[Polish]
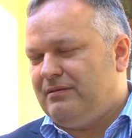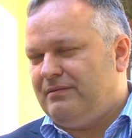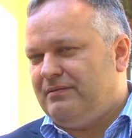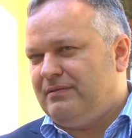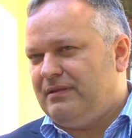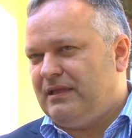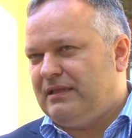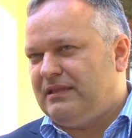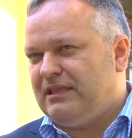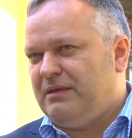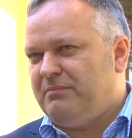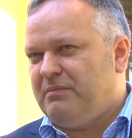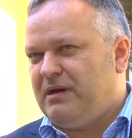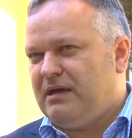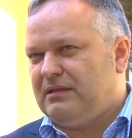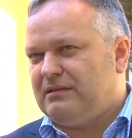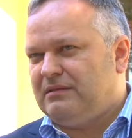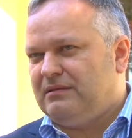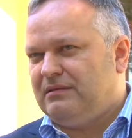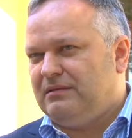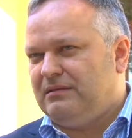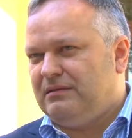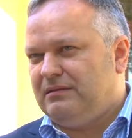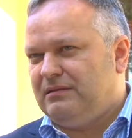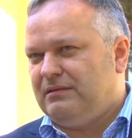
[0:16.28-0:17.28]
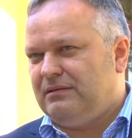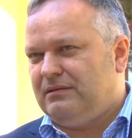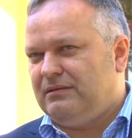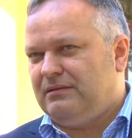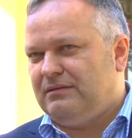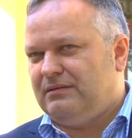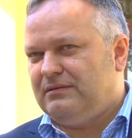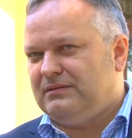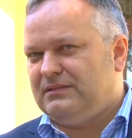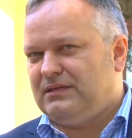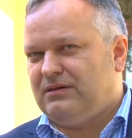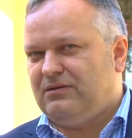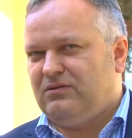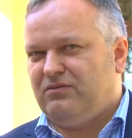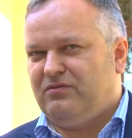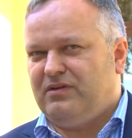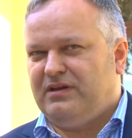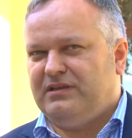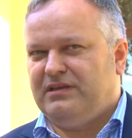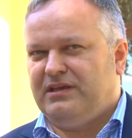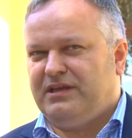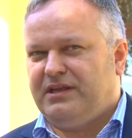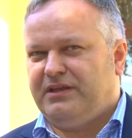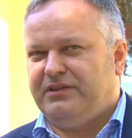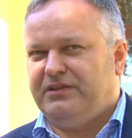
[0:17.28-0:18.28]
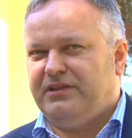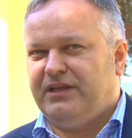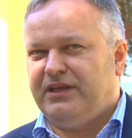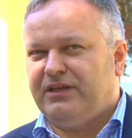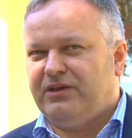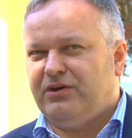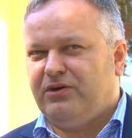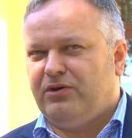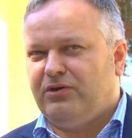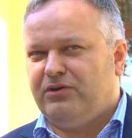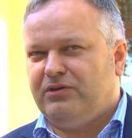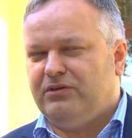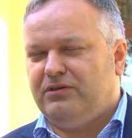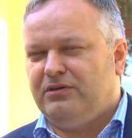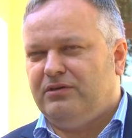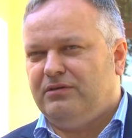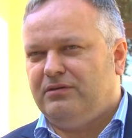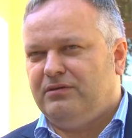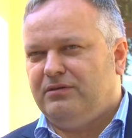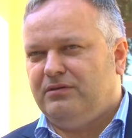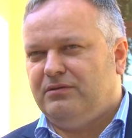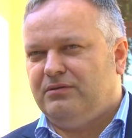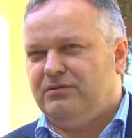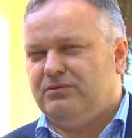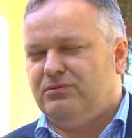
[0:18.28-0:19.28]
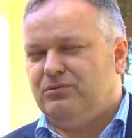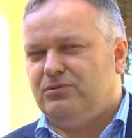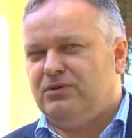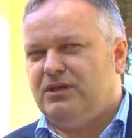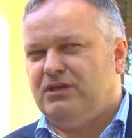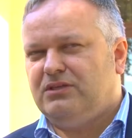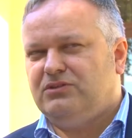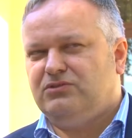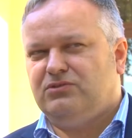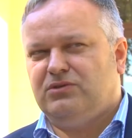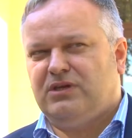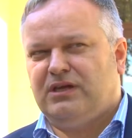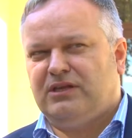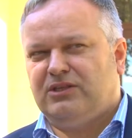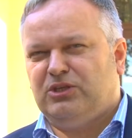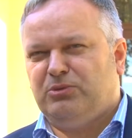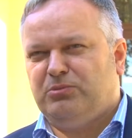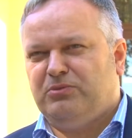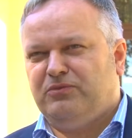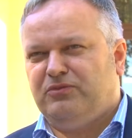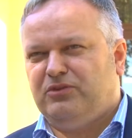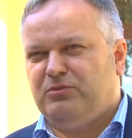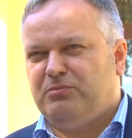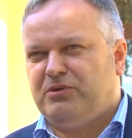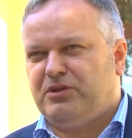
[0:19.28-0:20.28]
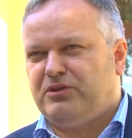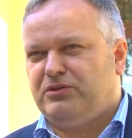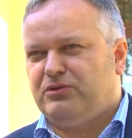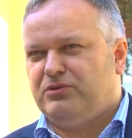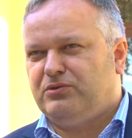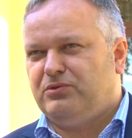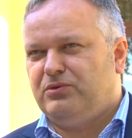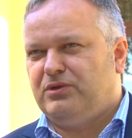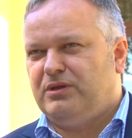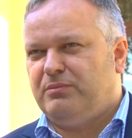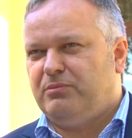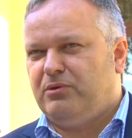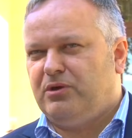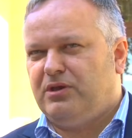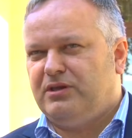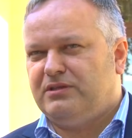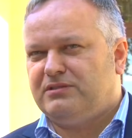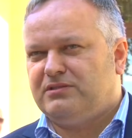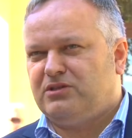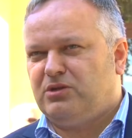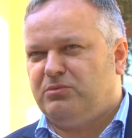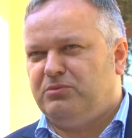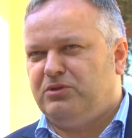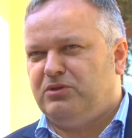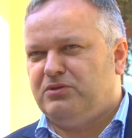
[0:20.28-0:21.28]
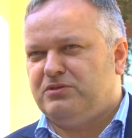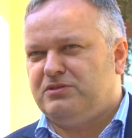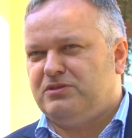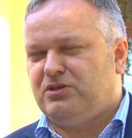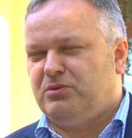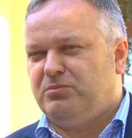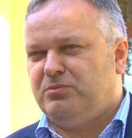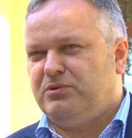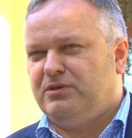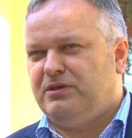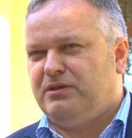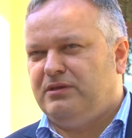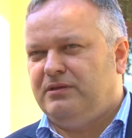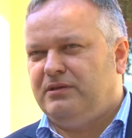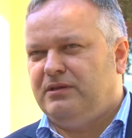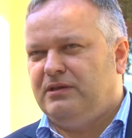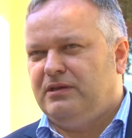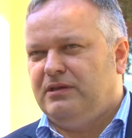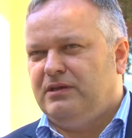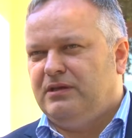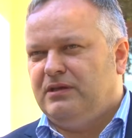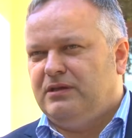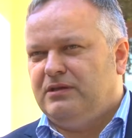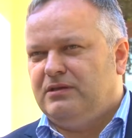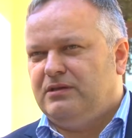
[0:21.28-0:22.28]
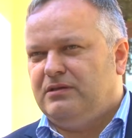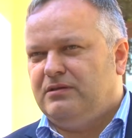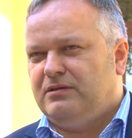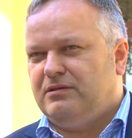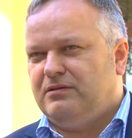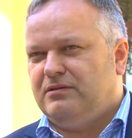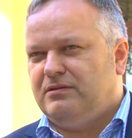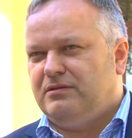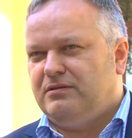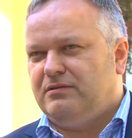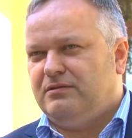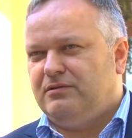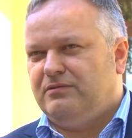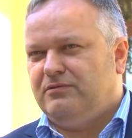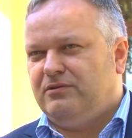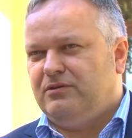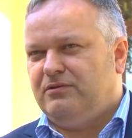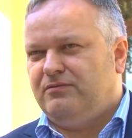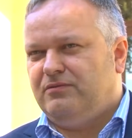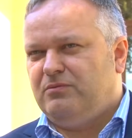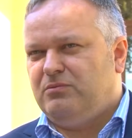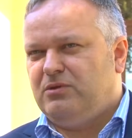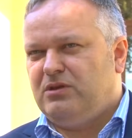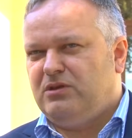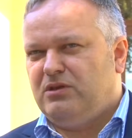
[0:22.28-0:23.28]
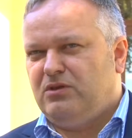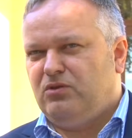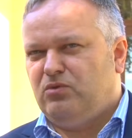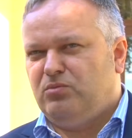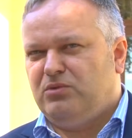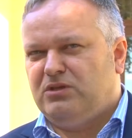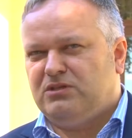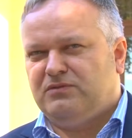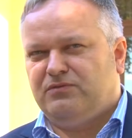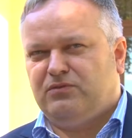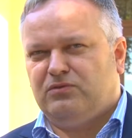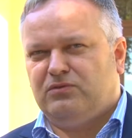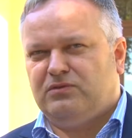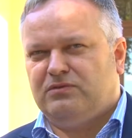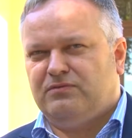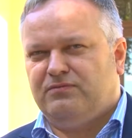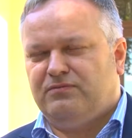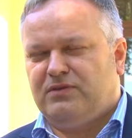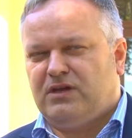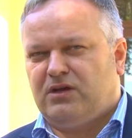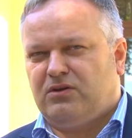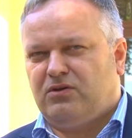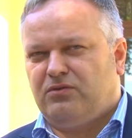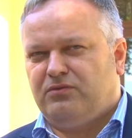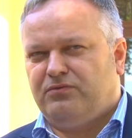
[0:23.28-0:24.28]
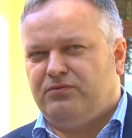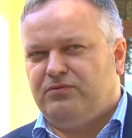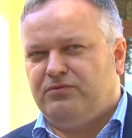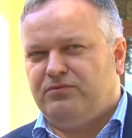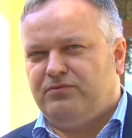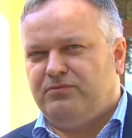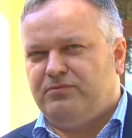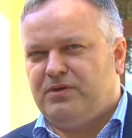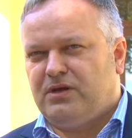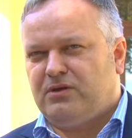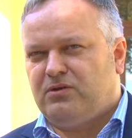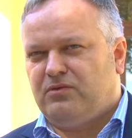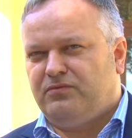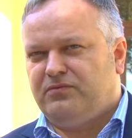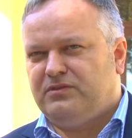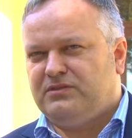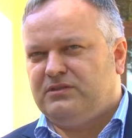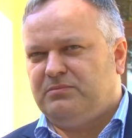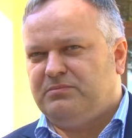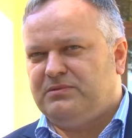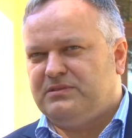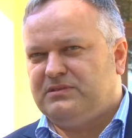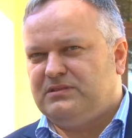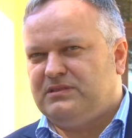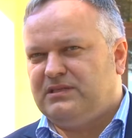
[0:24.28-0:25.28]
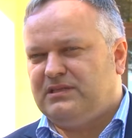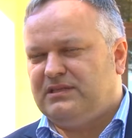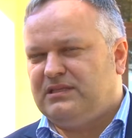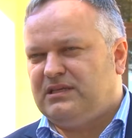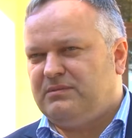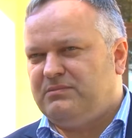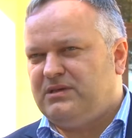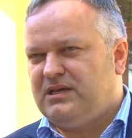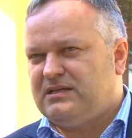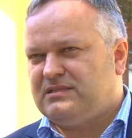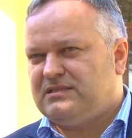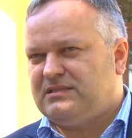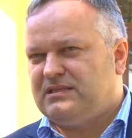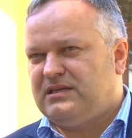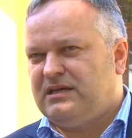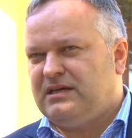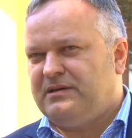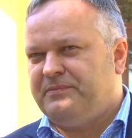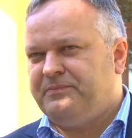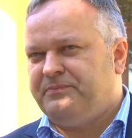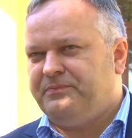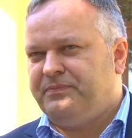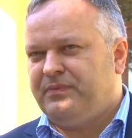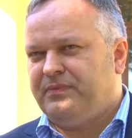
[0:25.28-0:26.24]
na temat zachowania radnego i ujęciu jak gdyby w tym artykule mojej skromnej osoby i wymienieniu mnie jako, jako wiceprezydenta miasta